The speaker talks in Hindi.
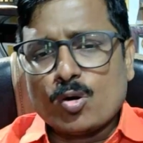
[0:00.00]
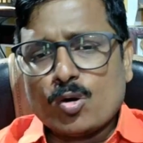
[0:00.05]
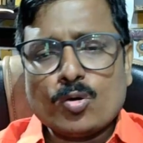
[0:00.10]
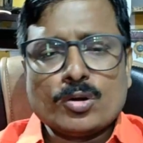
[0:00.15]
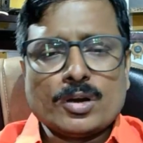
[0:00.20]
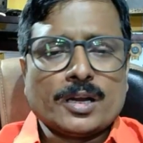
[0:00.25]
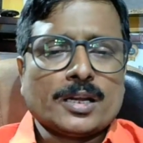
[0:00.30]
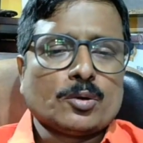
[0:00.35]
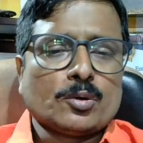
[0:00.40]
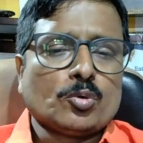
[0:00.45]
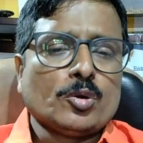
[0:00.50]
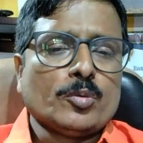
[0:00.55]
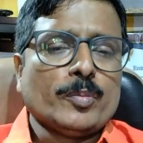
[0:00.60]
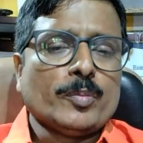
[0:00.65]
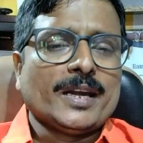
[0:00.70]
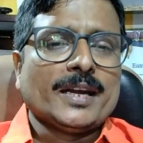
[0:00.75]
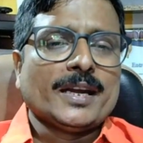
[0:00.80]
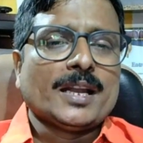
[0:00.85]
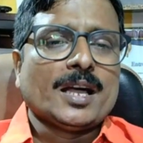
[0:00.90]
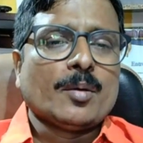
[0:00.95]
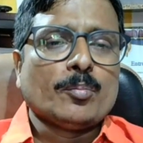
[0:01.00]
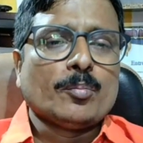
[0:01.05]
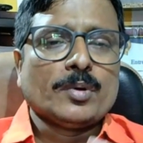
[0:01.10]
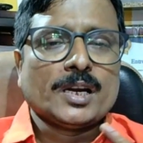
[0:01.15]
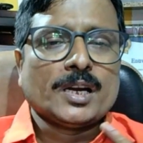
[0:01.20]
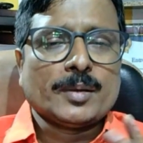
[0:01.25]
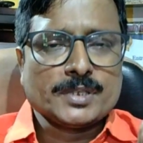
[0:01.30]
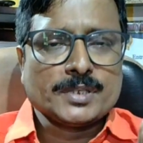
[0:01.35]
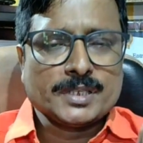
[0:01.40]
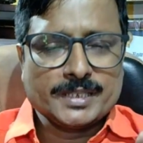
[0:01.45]
और अगर कोई मेरे नाम पर
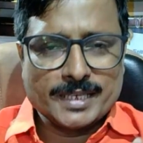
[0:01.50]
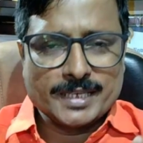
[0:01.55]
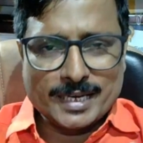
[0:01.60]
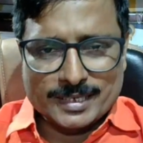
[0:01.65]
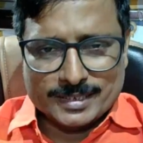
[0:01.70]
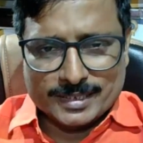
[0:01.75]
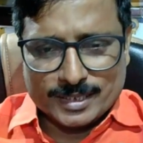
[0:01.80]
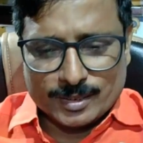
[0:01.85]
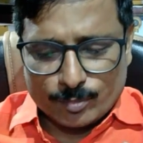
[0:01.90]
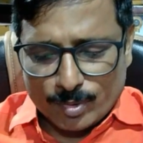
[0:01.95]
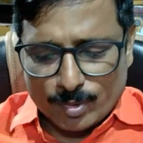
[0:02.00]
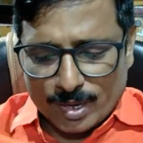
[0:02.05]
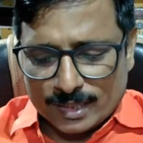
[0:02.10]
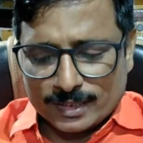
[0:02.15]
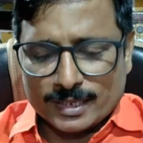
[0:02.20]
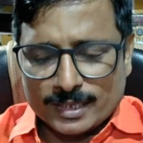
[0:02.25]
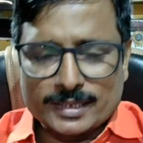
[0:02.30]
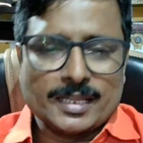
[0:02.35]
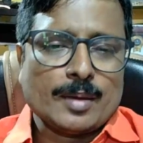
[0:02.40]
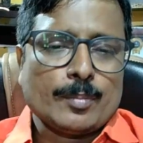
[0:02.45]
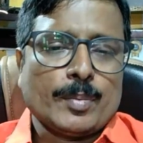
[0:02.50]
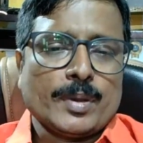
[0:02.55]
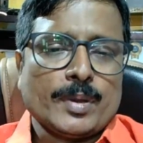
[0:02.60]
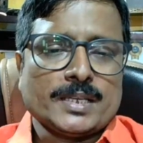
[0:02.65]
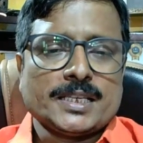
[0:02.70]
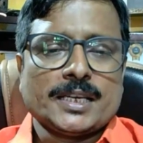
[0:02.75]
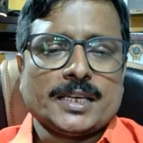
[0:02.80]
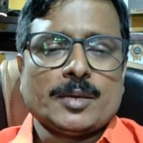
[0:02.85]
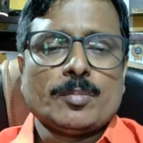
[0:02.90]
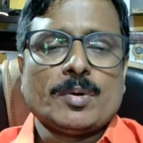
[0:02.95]
आपसे चार्ज की बात करता है
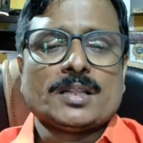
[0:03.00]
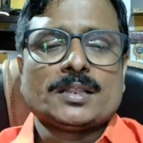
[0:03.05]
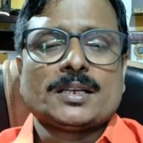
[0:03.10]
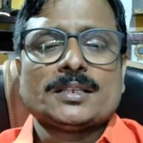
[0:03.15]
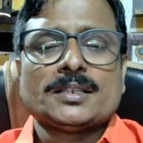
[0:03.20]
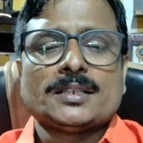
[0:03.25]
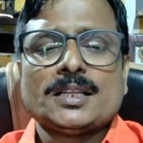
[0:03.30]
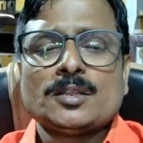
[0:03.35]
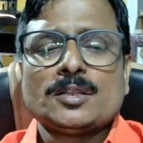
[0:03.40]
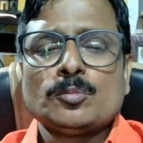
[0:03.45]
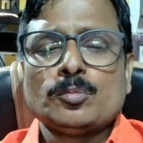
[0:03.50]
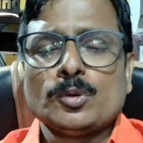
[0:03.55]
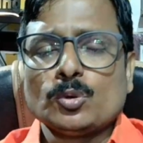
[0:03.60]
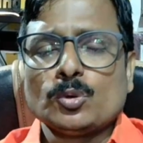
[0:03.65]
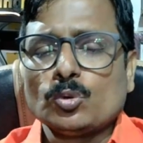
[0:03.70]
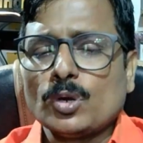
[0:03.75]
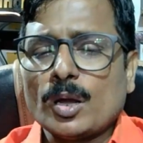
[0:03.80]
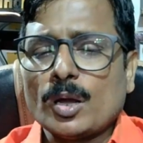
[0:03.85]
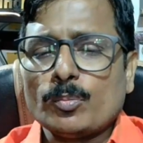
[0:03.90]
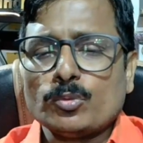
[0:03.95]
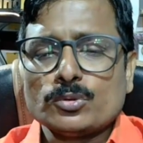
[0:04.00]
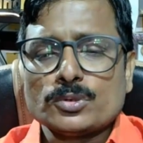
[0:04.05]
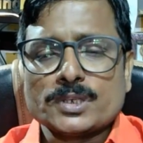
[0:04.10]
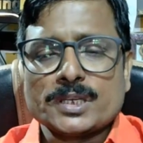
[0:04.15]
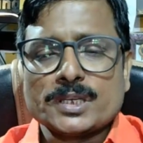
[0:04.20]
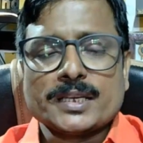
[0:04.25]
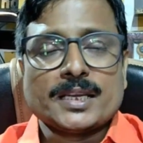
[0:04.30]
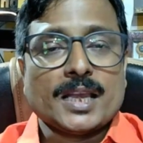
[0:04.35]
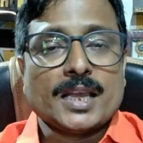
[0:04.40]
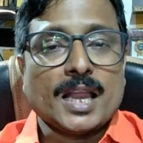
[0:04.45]
पैसे की बात करता है तो बिल्कुल आप
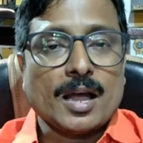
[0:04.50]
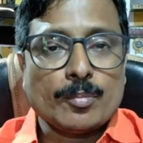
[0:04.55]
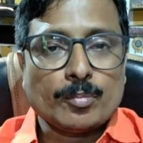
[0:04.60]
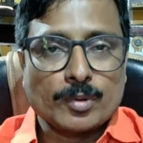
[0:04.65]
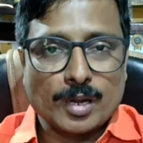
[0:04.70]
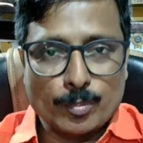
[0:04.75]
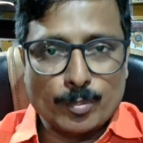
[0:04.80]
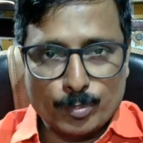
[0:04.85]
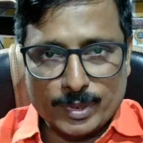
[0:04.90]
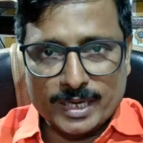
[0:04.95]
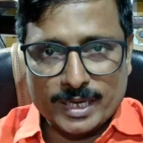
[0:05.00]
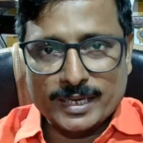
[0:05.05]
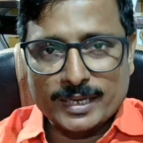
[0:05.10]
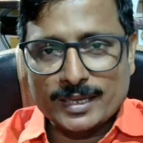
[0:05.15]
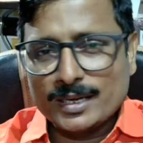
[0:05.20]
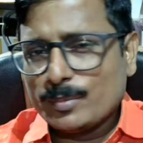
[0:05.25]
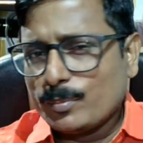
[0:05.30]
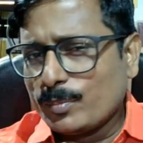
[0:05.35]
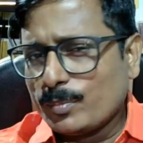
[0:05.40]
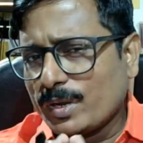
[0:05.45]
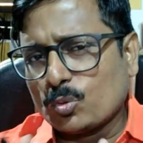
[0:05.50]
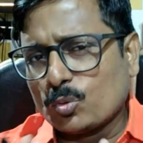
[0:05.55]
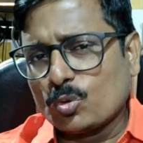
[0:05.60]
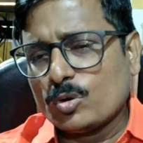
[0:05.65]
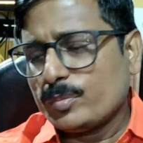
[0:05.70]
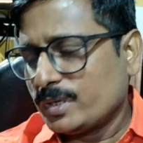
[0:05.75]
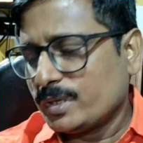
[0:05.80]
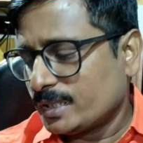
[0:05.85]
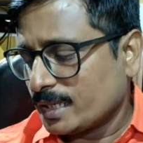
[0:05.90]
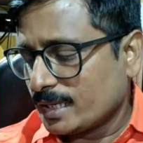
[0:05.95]
उसके खिलाफ कंप्लेन करें मैं
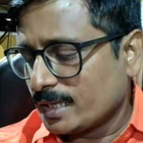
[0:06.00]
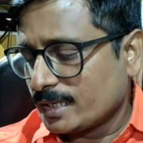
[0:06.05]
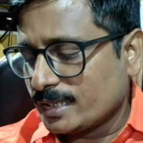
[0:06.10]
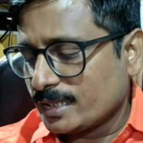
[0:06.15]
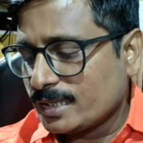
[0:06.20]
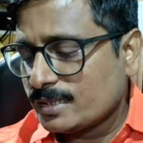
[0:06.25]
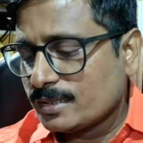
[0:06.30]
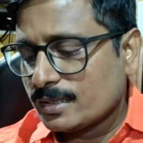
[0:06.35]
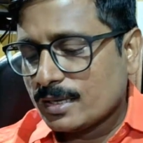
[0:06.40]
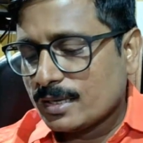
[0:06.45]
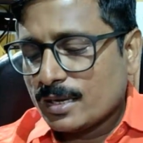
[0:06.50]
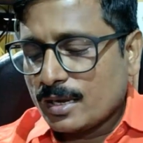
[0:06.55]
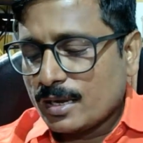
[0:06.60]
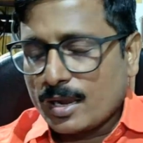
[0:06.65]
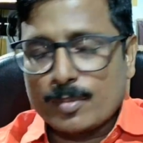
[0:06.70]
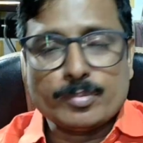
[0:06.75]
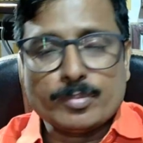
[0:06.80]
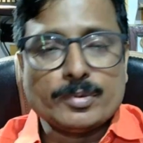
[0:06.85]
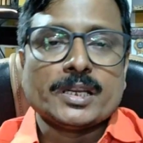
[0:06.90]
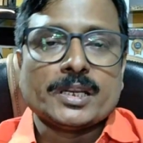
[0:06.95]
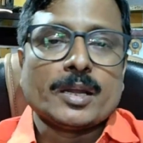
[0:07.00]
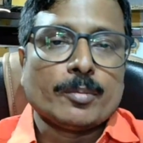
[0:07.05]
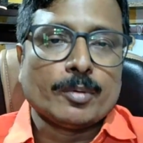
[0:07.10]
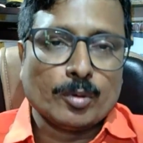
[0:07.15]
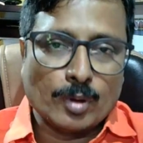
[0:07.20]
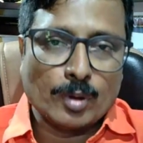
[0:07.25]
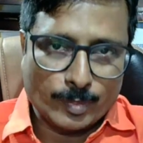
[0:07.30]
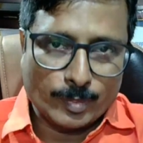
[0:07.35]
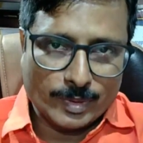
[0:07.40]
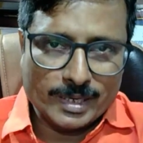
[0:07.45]
कोई भी चार्जेस एप्लीकेबल
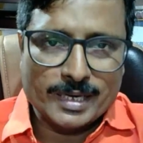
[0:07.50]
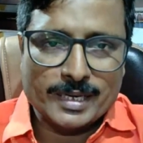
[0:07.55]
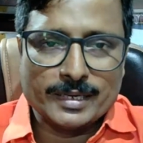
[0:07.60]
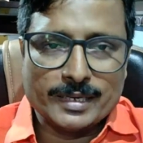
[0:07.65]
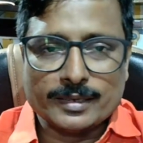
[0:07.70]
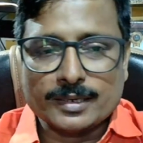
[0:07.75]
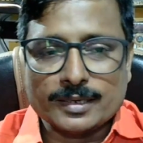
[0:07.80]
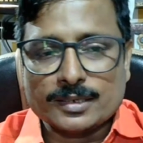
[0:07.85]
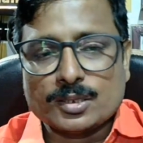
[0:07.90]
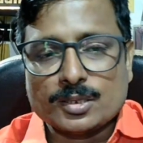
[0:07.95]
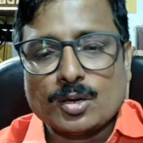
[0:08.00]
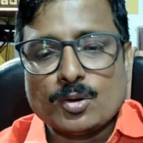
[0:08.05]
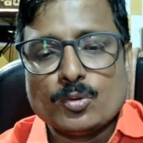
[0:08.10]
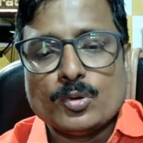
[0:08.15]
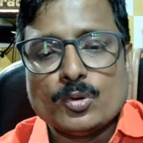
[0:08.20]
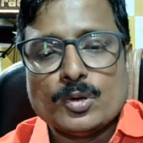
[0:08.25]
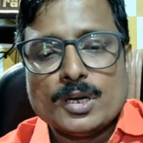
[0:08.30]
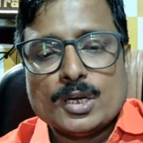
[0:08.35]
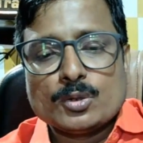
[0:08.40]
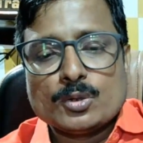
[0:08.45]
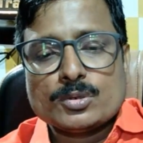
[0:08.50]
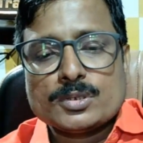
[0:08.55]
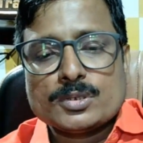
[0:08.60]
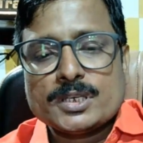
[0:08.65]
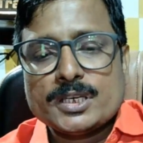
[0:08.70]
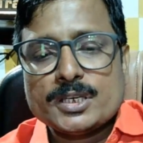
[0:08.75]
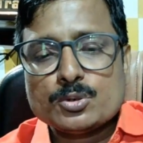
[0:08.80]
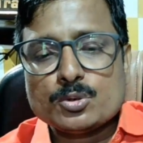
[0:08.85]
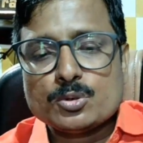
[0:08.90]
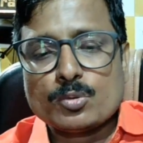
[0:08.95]
वहाँ पर नहीं करता हूँ तो
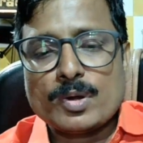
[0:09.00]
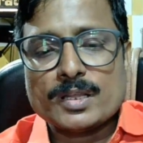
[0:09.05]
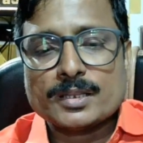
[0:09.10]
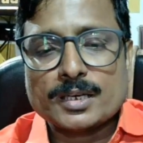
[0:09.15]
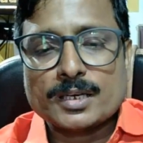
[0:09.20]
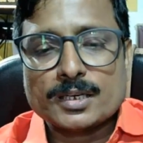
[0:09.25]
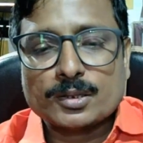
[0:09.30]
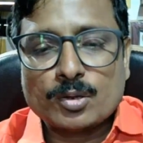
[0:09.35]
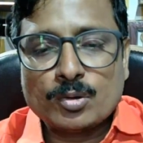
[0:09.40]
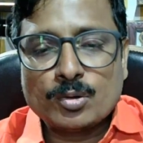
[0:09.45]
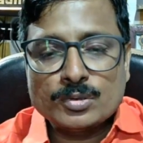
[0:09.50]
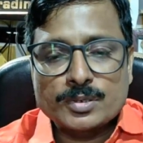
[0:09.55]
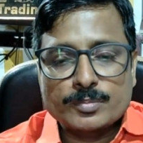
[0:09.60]
चलिए शुरुआत करता हूँ